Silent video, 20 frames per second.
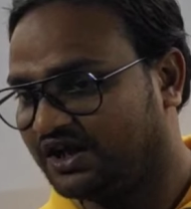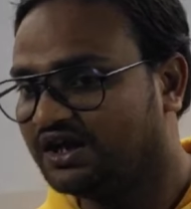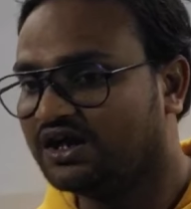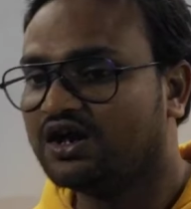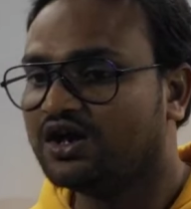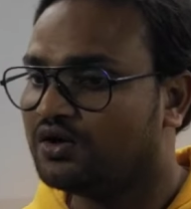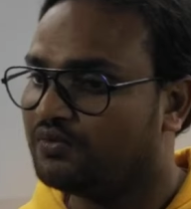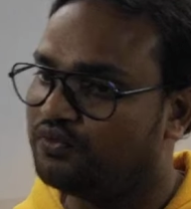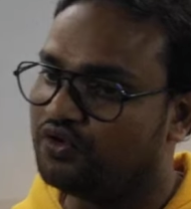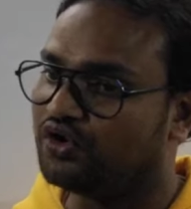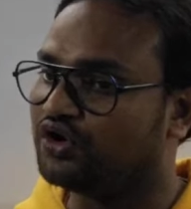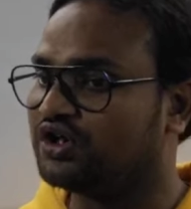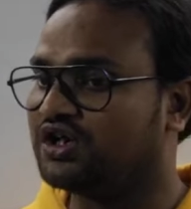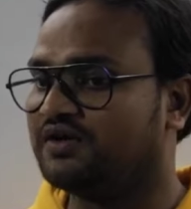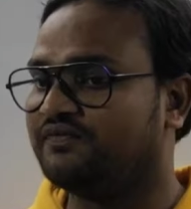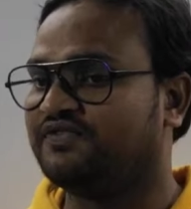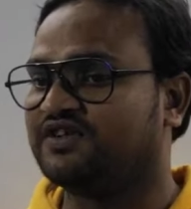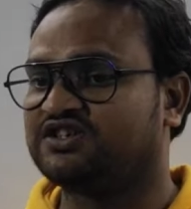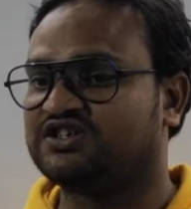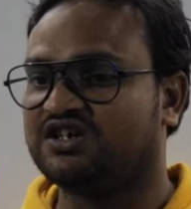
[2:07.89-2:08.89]
है ना
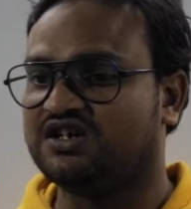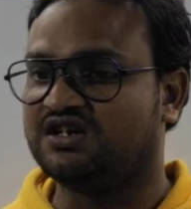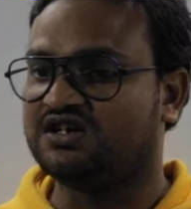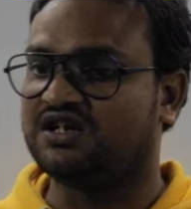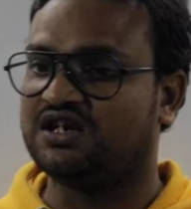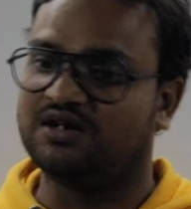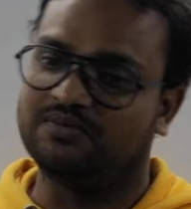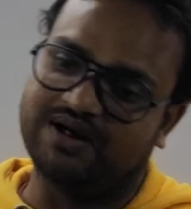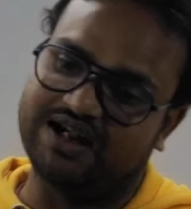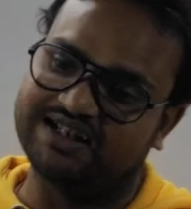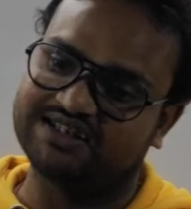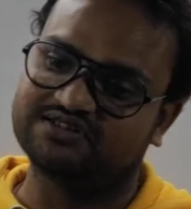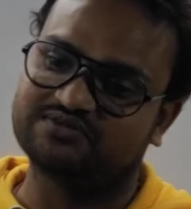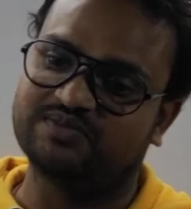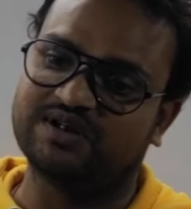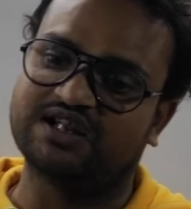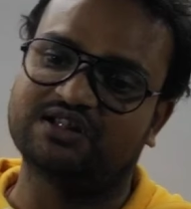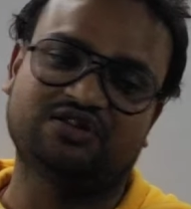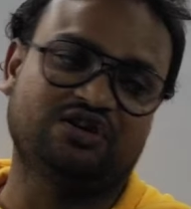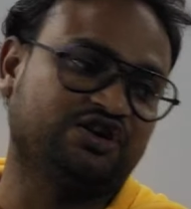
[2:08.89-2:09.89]
फोर्टी परसेंट एडवांस
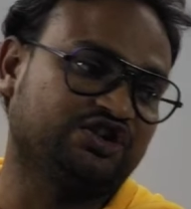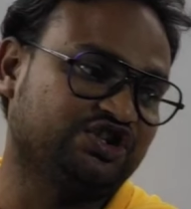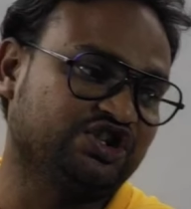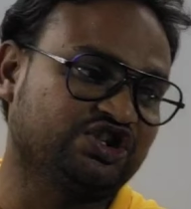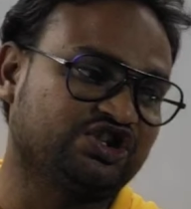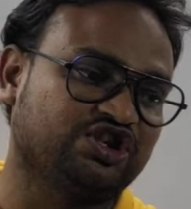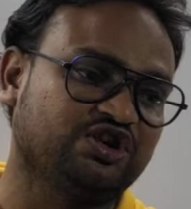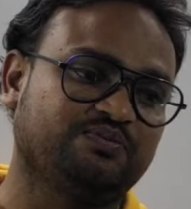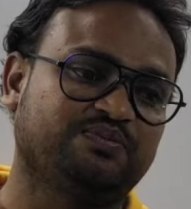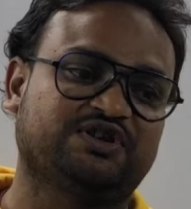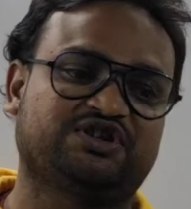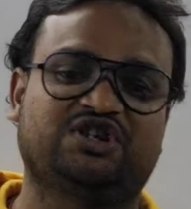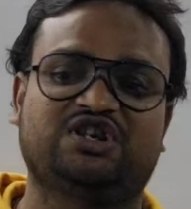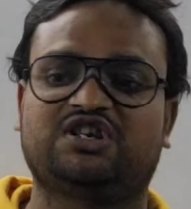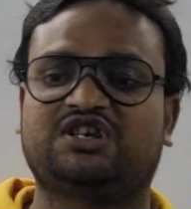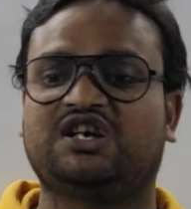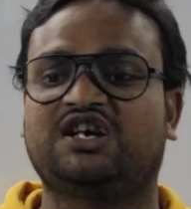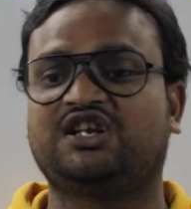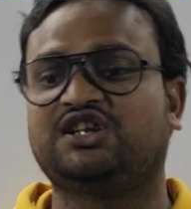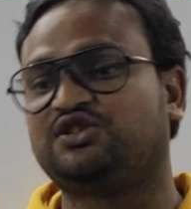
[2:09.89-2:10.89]
मैथ और सिक्सटी
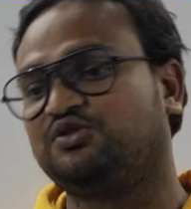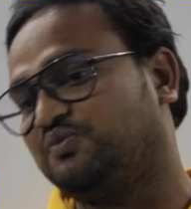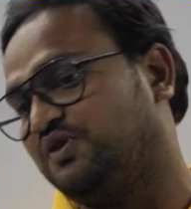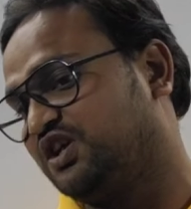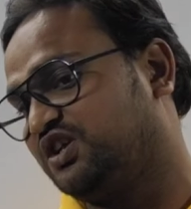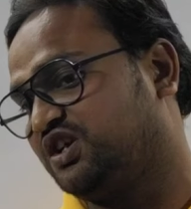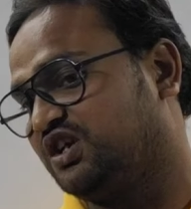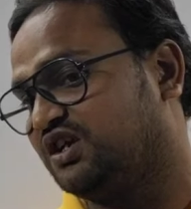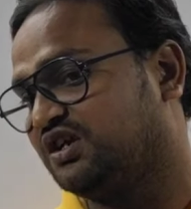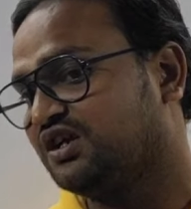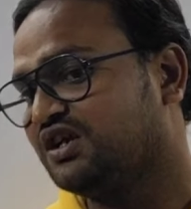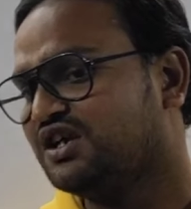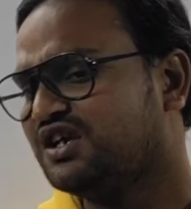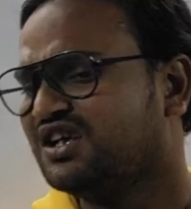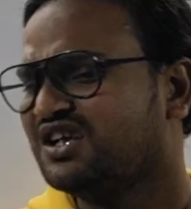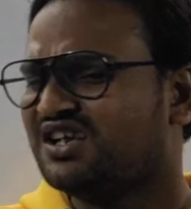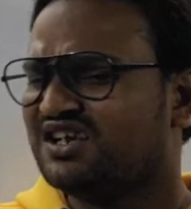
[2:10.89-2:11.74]
परसेंट अरिथमेटिक